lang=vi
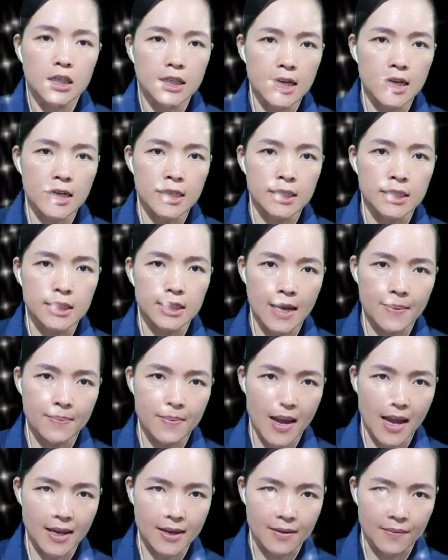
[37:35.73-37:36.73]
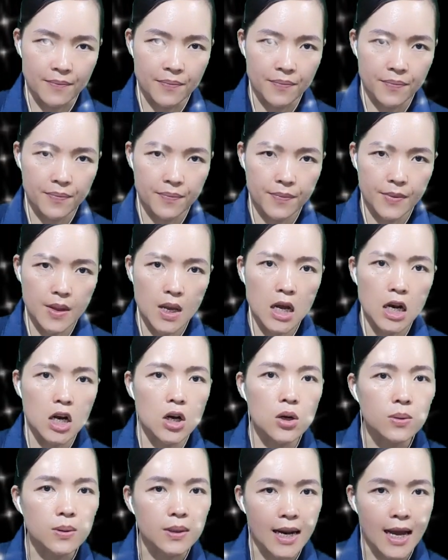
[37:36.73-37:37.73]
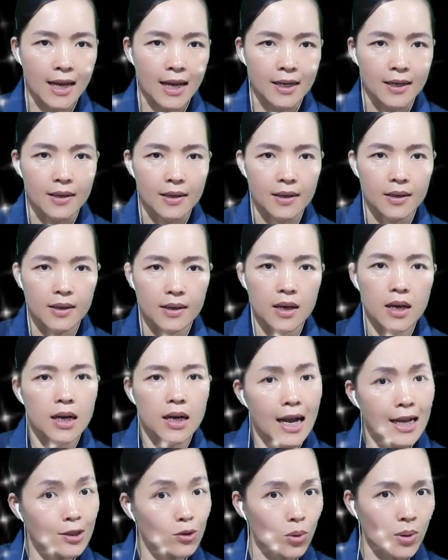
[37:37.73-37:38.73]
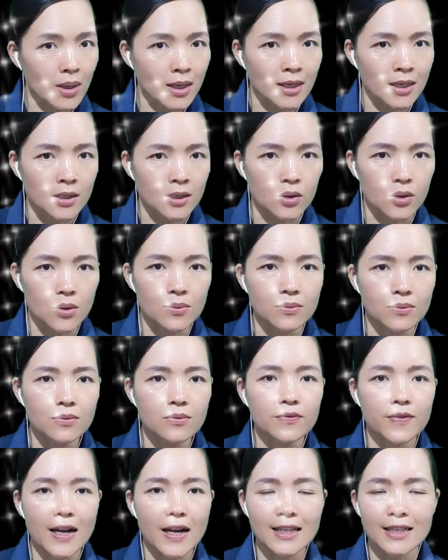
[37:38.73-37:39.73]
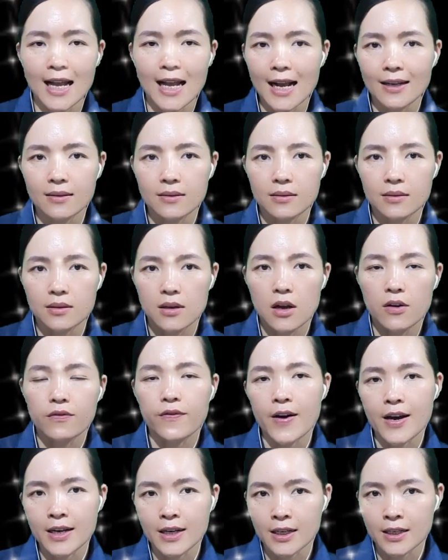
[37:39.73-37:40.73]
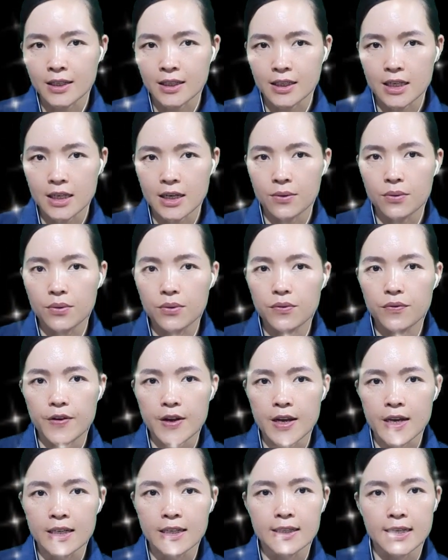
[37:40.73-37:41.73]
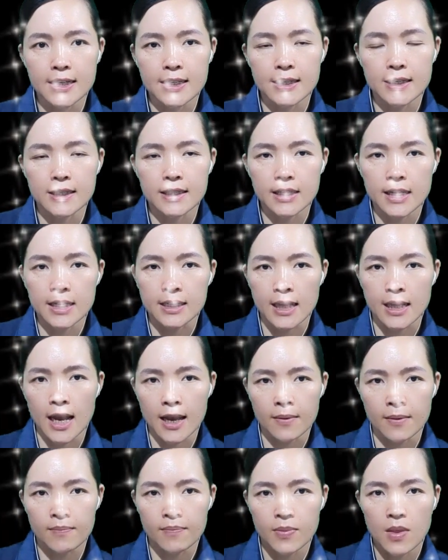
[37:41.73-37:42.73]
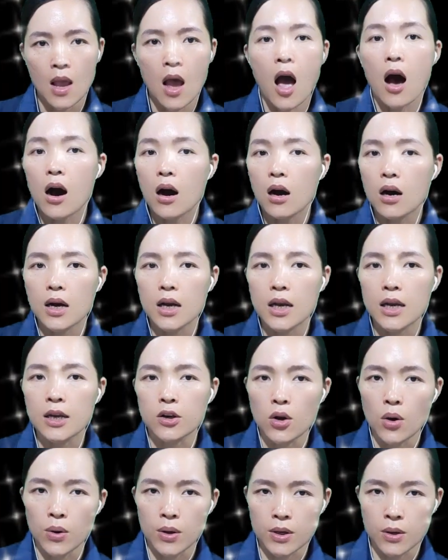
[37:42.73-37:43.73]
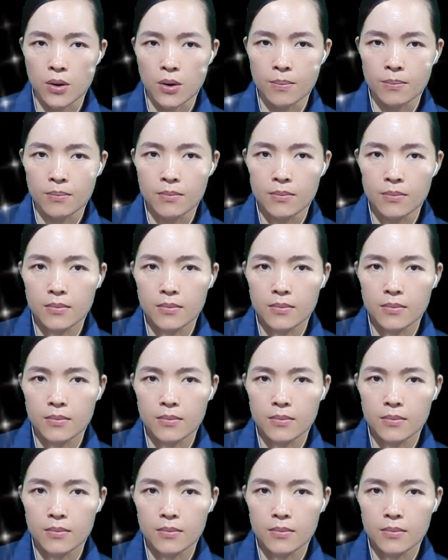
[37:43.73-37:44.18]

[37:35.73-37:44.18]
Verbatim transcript: Nhìn xem này. Lúc này, Cai Tuần cũng phát giác phần chiếu phía chân thi thể hơi nổi cộm.